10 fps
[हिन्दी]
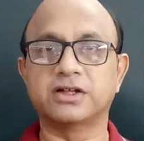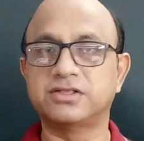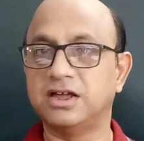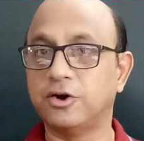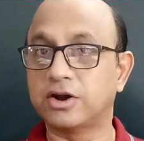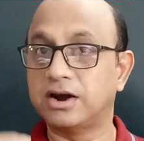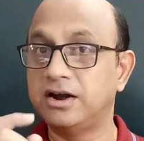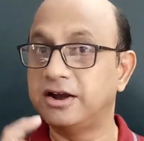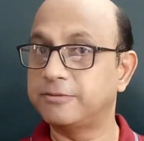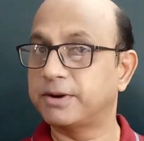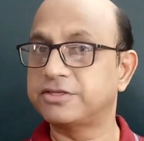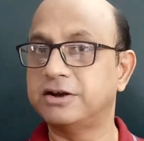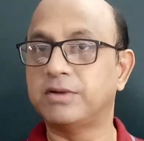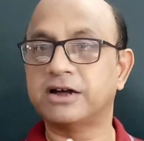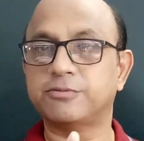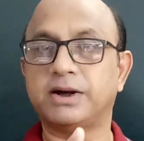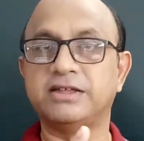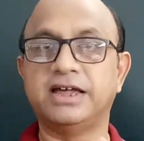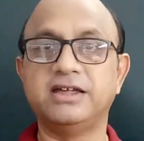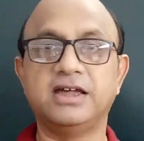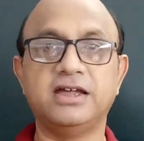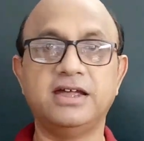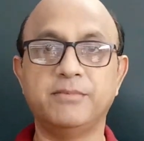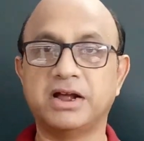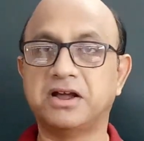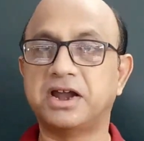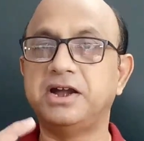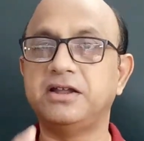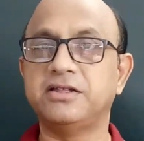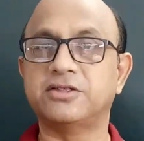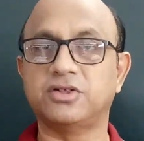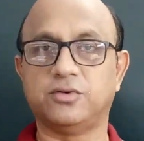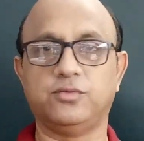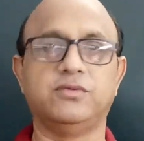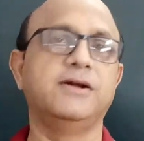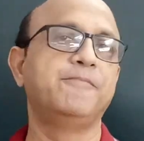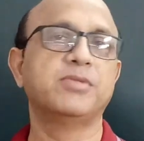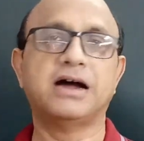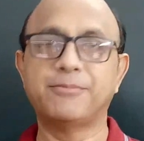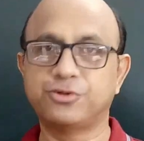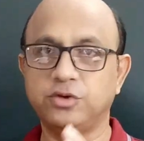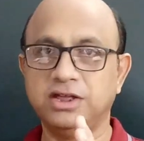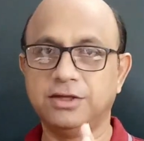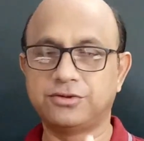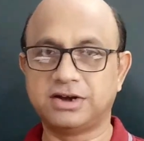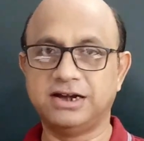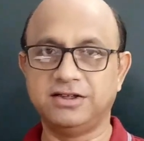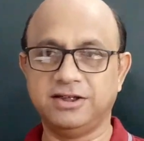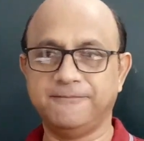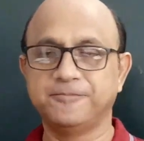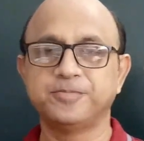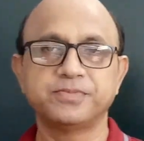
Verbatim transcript: सकते हैं और हंड्रेड परसेंट मार्क्स पा जाएंगे ये मैं गारंटी देता हूँ अब सुनिए स्ट्रेटजी